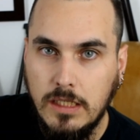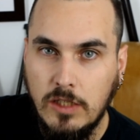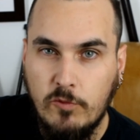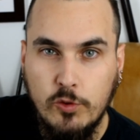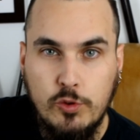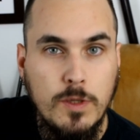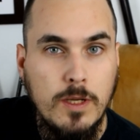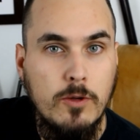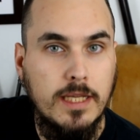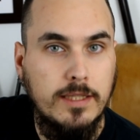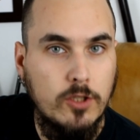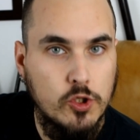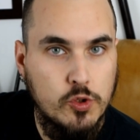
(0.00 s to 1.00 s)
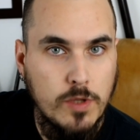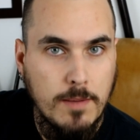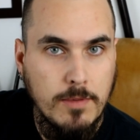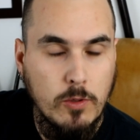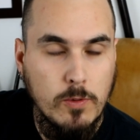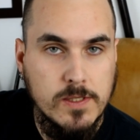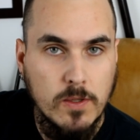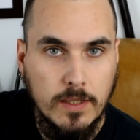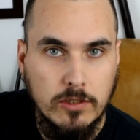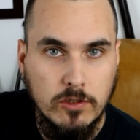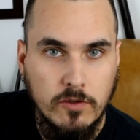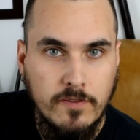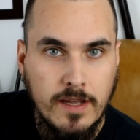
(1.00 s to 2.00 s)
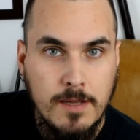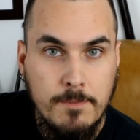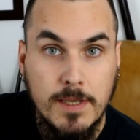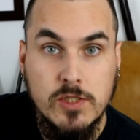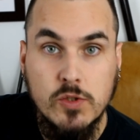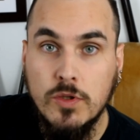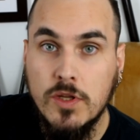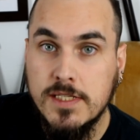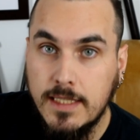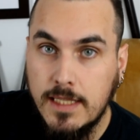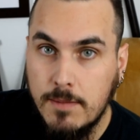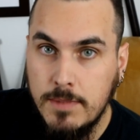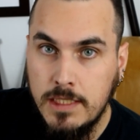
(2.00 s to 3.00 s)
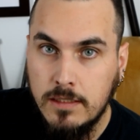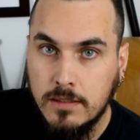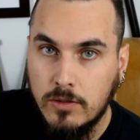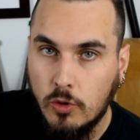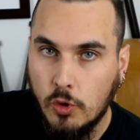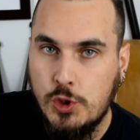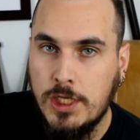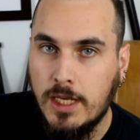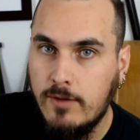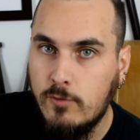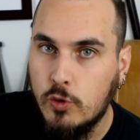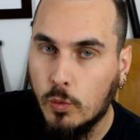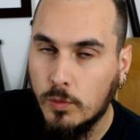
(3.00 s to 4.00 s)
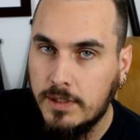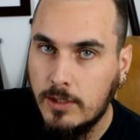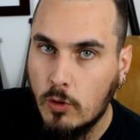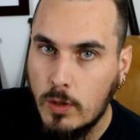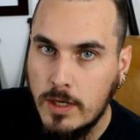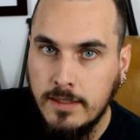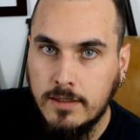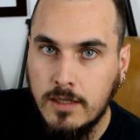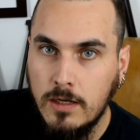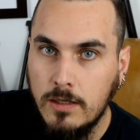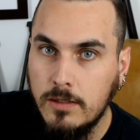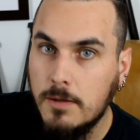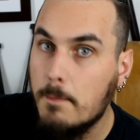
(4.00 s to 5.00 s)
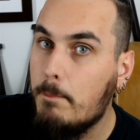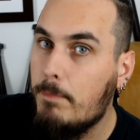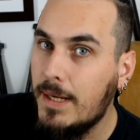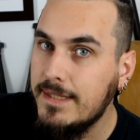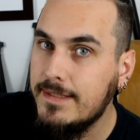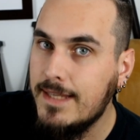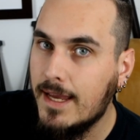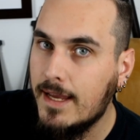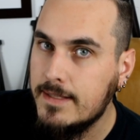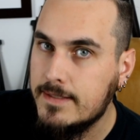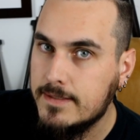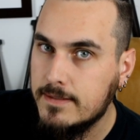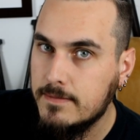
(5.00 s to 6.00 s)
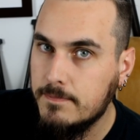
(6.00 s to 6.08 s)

Il fut tué le 14 juillet 1881 par son ancien ami, le shérif du comté de Lincoln, Pat Garrett.